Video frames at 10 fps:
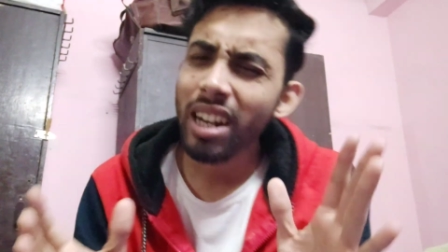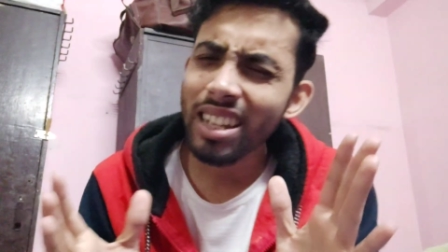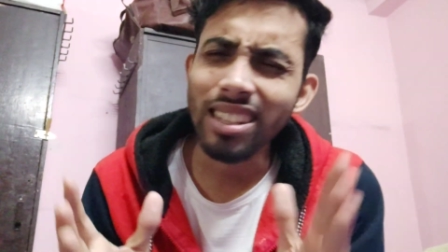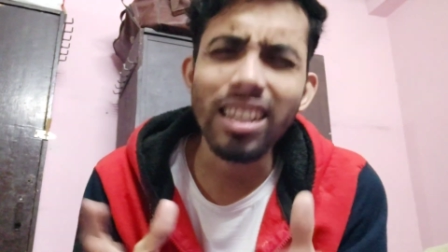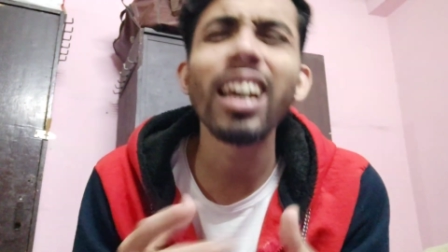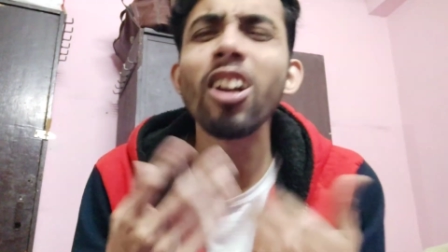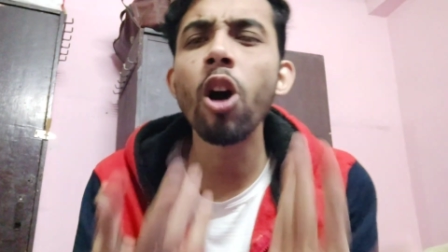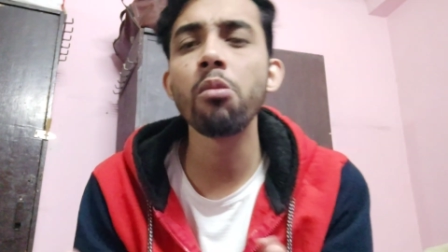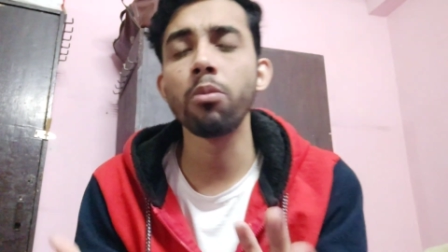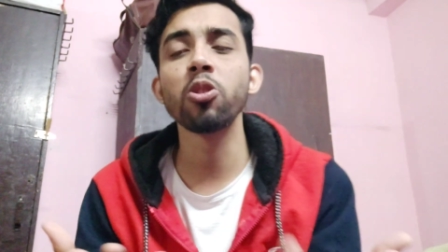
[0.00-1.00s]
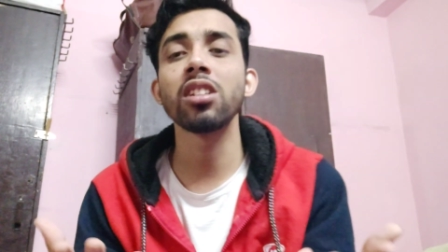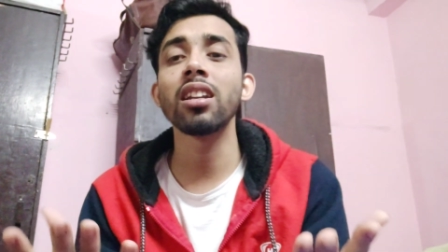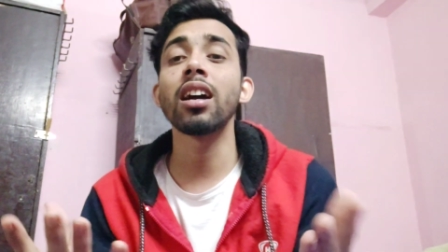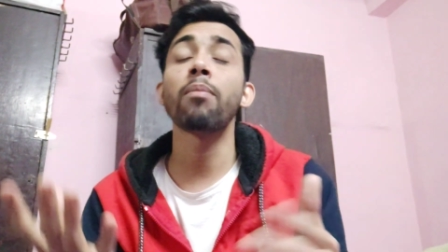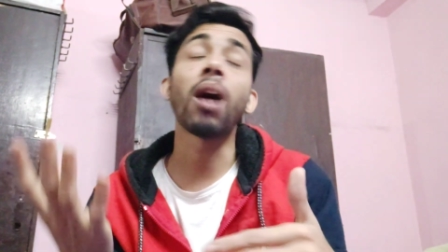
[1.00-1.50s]
মানে এইরকম
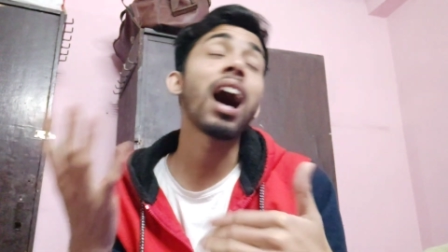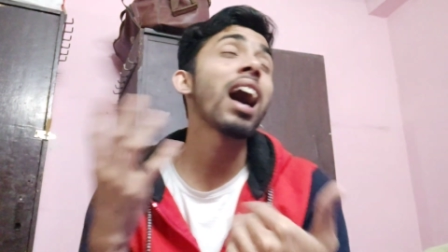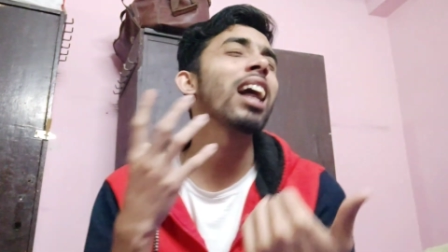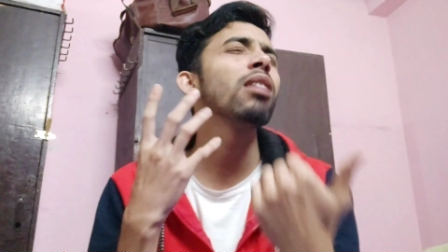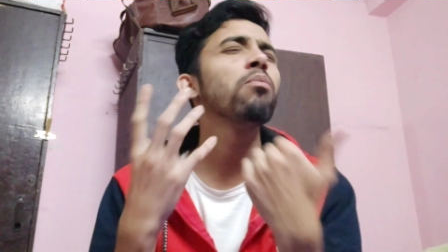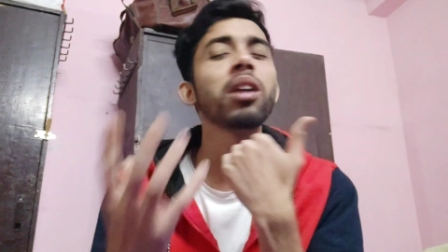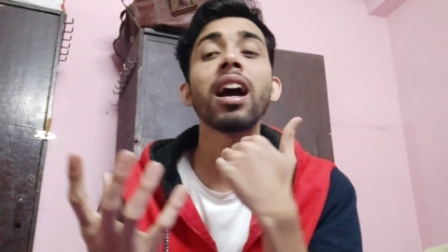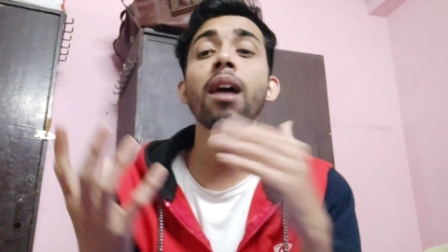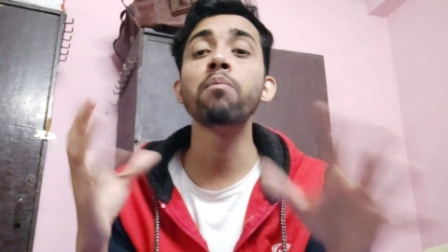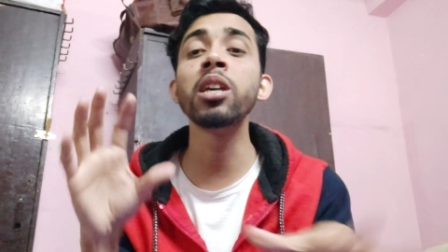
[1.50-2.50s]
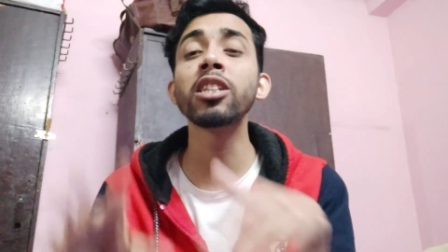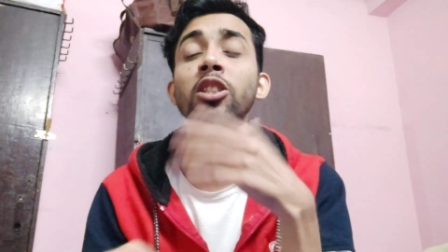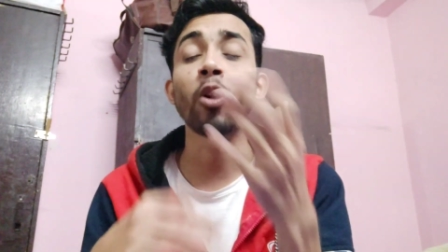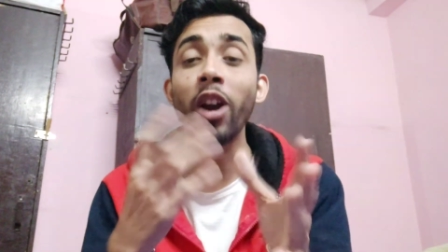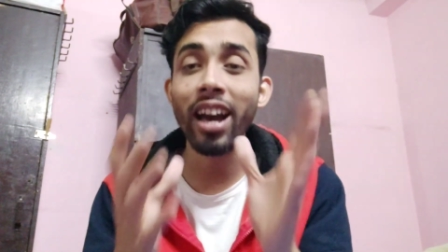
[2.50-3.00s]
বুঝছেন না ভাল বেয়া মিক্স
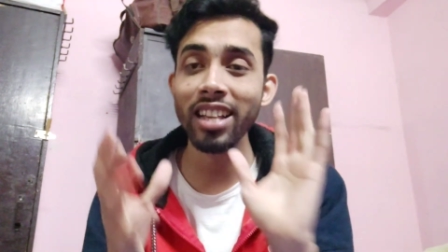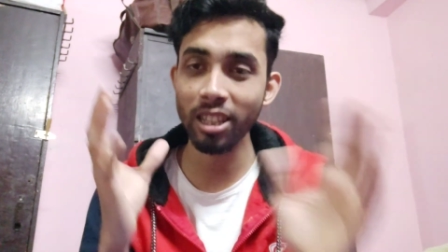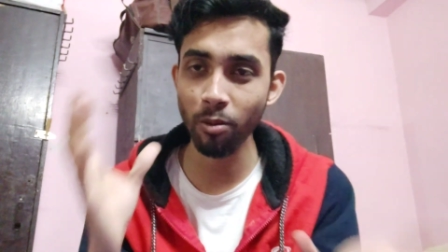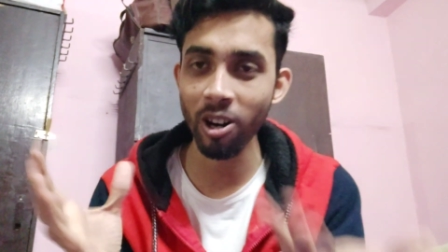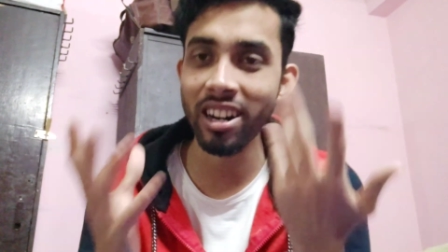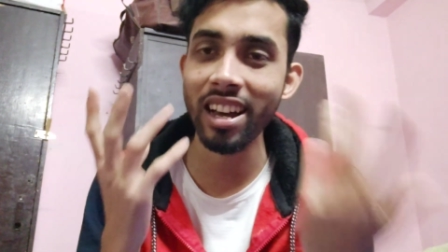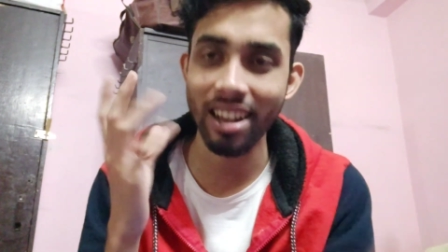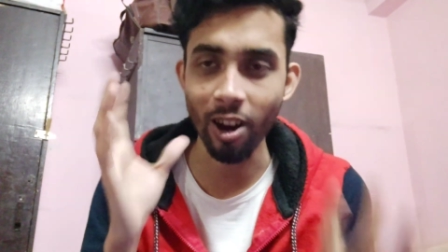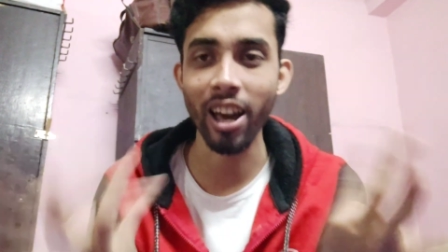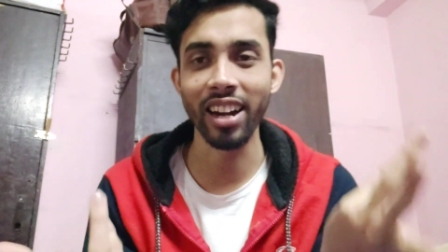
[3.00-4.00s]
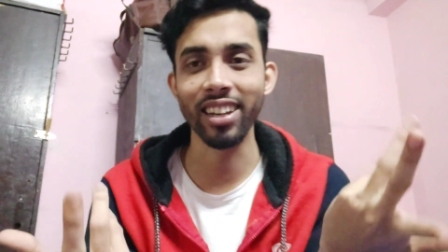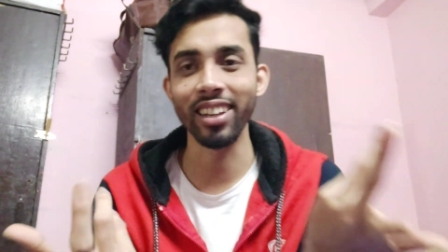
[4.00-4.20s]
হয় জীবনটা হয় আর